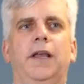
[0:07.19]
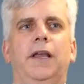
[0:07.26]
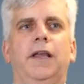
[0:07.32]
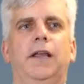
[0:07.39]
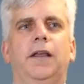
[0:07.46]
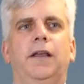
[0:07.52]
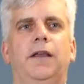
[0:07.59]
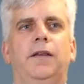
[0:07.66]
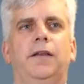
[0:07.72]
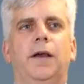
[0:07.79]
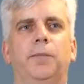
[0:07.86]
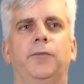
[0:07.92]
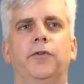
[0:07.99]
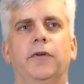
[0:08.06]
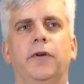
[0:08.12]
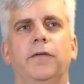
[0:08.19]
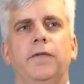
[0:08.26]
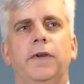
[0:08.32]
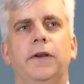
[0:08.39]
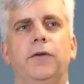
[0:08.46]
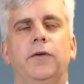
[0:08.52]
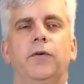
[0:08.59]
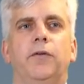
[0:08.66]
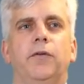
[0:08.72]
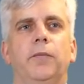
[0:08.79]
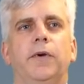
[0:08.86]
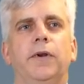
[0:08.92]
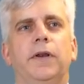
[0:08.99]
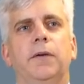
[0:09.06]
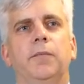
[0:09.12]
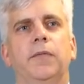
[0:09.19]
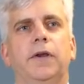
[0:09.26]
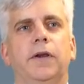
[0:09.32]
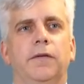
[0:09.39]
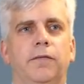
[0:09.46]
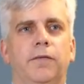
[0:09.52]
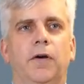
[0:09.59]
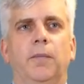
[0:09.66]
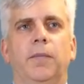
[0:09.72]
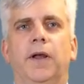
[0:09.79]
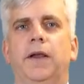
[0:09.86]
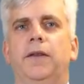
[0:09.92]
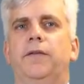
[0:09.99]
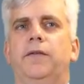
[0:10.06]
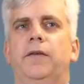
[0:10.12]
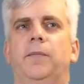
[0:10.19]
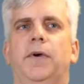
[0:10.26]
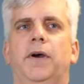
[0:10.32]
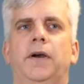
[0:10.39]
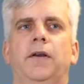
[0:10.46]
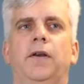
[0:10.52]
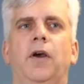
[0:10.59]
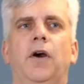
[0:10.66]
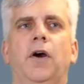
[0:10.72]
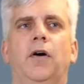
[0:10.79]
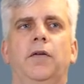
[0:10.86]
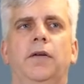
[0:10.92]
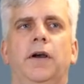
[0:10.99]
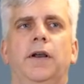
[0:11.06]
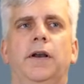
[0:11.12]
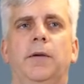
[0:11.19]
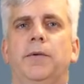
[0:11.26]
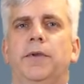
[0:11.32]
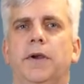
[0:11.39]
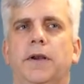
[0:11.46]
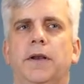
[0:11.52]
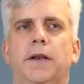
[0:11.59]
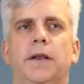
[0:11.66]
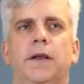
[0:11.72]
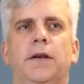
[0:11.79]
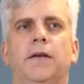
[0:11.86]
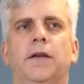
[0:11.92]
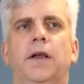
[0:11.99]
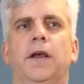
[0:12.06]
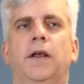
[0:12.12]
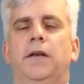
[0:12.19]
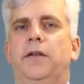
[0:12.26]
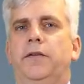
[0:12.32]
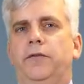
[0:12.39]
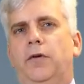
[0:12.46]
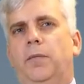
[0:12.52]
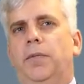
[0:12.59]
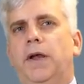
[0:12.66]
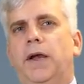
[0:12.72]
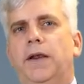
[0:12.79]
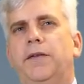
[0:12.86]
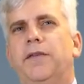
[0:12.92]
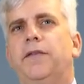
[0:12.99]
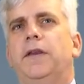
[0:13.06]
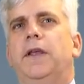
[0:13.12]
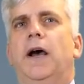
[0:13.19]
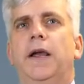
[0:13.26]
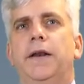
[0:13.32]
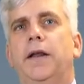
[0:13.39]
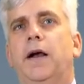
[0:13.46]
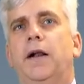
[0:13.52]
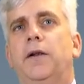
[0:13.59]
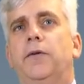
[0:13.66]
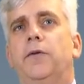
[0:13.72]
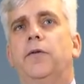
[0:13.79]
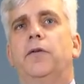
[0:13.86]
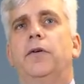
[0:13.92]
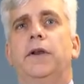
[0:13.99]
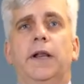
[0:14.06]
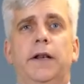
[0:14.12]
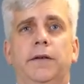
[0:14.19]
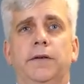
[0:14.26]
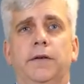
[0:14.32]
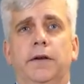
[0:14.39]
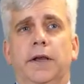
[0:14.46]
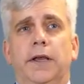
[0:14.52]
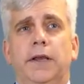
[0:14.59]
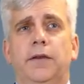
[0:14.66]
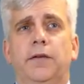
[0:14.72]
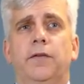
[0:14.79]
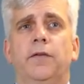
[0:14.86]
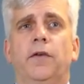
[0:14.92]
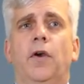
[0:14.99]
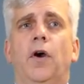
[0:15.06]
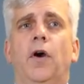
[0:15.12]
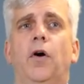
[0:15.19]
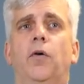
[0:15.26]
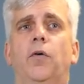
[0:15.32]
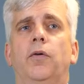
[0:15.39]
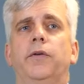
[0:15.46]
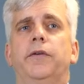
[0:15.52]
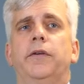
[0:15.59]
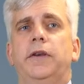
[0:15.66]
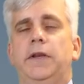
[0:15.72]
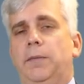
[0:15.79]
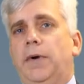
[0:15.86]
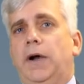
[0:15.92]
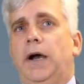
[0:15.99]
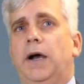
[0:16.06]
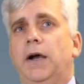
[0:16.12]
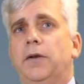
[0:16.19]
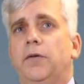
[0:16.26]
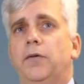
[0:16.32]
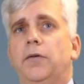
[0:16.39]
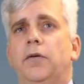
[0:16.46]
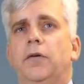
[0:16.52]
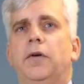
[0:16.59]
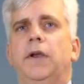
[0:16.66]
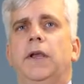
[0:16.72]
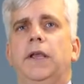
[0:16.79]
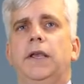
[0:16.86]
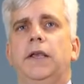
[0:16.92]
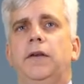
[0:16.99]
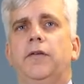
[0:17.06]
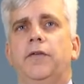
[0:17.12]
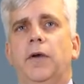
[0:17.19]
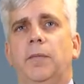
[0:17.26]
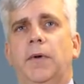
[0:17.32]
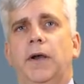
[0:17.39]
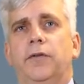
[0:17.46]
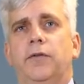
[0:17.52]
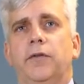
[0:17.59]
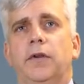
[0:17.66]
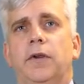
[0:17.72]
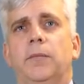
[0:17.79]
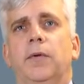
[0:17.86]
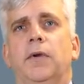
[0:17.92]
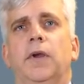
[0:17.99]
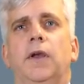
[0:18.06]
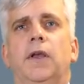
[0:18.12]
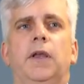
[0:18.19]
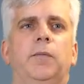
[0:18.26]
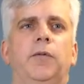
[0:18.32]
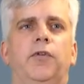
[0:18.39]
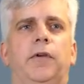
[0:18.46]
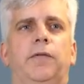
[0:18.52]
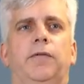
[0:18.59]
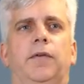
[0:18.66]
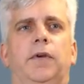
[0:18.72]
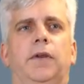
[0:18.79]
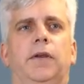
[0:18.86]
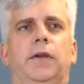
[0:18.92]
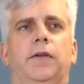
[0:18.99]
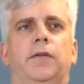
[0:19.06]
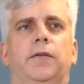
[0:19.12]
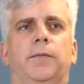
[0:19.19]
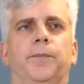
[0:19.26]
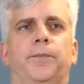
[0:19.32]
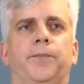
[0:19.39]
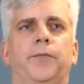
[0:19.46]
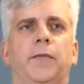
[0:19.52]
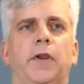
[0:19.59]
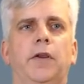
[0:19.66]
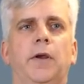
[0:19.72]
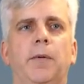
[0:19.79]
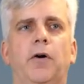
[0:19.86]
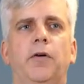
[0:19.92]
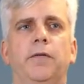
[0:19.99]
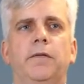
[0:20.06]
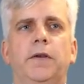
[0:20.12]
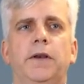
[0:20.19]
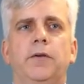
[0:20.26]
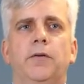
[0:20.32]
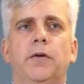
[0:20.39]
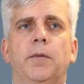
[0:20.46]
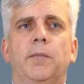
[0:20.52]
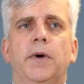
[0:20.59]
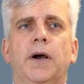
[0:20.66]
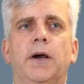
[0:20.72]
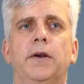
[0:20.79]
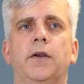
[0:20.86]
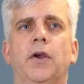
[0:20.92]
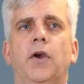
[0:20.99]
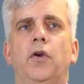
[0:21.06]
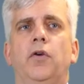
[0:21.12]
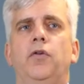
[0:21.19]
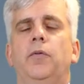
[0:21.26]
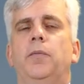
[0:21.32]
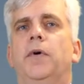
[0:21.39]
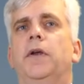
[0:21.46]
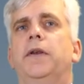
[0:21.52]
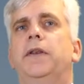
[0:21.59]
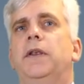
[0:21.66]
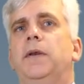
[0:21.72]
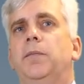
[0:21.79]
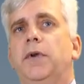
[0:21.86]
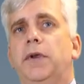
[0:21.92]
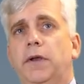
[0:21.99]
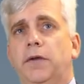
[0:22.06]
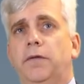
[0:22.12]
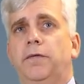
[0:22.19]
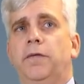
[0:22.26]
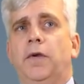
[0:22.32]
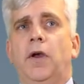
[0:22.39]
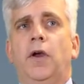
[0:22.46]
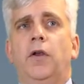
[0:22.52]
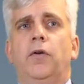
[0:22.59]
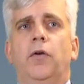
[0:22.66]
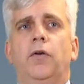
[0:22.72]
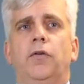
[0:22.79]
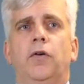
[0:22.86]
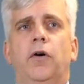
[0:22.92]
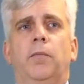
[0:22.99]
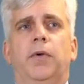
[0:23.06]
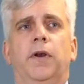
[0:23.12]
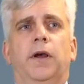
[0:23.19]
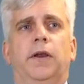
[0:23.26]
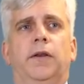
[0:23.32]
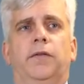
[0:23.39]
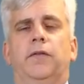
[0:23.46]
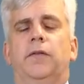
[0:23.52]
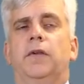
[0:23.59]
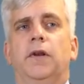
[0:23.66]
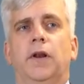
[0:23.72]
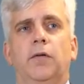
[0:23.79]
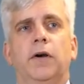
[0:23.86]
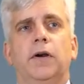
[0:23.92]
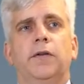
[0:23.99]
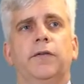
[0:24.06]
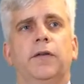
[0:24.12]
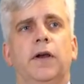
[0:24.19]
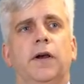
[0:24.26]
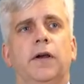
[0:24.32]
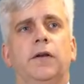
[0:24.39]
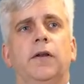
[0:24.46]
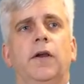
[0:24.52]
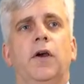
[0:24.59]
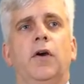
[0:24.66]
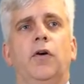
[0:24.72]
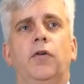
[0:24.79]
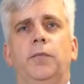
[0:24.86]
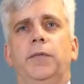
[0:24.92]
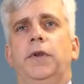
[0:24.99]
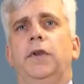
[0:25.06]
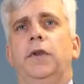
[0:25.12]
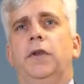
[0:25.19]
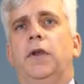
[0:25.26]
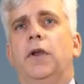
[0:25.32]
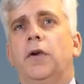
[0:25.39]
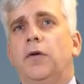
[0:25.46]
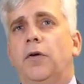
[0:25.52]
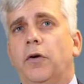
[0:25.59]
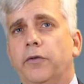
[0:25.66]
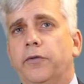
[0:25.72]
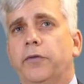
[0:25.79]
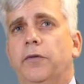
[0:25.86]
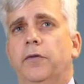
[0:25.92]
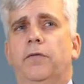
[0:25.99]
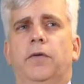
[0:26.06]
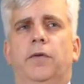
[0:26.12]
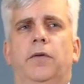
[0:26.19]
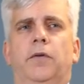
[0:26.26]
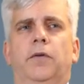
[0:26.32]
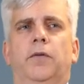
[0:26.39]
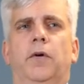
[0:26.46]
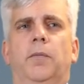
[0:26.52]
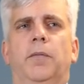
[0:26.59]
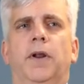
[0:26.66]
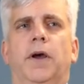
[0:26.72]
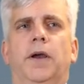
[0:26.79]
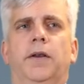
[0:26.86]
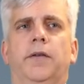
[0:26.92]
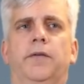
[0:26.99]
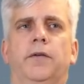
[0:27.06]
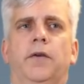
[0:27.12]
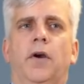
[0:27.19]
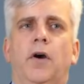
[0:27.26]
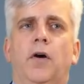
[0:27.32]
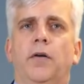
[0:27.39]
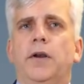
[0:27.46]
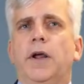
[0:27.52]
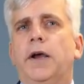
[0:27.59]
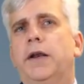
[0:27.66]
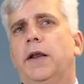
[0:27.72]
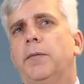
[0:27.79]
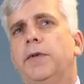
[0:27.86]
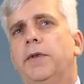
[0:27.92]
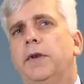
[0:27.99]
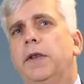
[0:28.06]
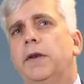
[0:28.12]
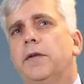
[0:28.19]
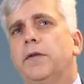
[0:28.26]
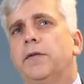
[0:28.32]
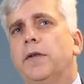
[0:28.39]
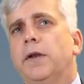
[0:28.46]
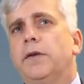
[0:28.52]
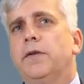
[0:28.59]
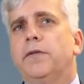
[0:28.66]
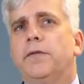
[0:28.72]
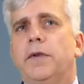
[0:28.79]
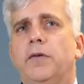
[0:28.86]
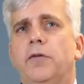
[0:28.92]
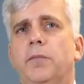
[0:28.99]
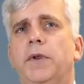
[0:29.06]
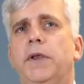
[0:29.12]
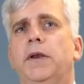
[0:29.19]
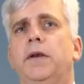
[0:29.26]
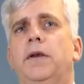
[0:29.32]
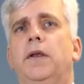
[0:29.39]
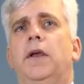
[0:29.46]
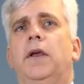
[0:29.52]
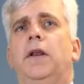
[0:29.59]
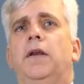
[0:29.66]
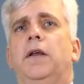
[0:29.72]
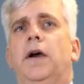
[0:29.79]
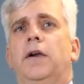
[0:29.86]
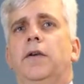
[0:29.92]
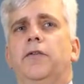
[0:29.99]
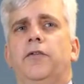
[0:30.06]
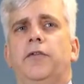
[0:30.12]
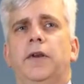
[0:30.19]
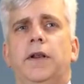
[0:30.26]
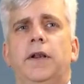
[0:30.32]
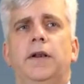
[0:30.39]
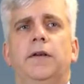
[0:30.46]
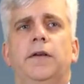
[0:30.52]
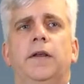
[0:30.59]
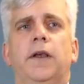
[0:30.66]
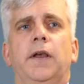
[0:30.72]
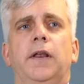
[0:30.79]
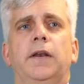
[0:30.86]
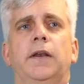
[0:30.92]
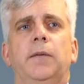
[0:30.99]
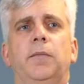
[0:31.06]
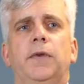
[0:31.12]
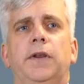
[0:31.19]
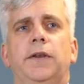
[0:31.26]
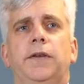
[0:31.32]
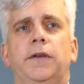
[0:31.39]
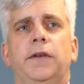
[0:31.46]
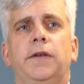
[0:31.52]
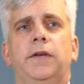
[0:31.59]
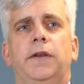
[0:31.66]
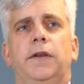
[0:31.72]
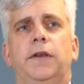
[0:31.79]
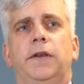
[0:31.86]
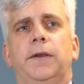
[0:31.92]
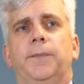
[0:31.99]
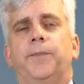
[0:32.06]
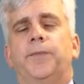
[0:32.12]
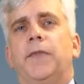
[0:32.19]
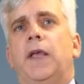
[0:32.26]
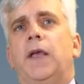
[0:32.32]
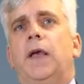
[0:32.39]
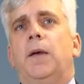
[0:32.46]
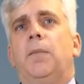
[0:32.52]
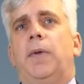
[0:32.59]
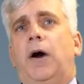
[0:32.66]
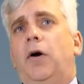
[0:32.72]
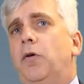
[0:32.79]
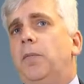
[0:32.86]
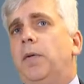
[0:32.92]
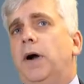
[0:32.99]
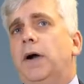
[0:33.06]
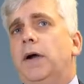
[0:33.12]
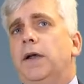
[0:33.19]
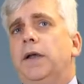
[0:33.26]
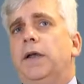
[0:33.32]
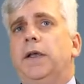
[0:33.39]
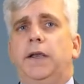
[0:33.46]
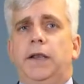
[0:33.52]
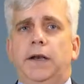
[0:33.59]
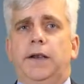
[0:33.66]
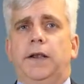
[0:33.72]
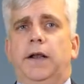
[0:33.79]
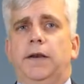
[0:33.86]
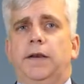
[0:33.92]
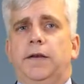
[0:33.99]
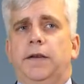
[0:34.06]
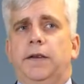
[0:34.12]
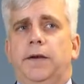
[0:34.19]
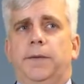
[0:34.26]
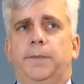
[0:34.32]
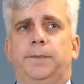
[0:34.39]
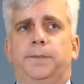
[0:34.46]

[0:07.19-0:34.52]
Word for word: Ich habe schon ein Video über den Begriff Compliance gemacht und darin habe ich erklärt, dass Compliance die Einhaltung geltenden Rechts und die Beachtung ethischer Maßstäbe im Geschäftsverkehr ist. Ich habe auch ein Video gemacht über den Begriff Non-Compliance, genauer gesagt um die Kosten von Non-Compliance. Und darin habe ich ein interessantes Phänomen dargestellt, nämlich die brauchbare Illegalität.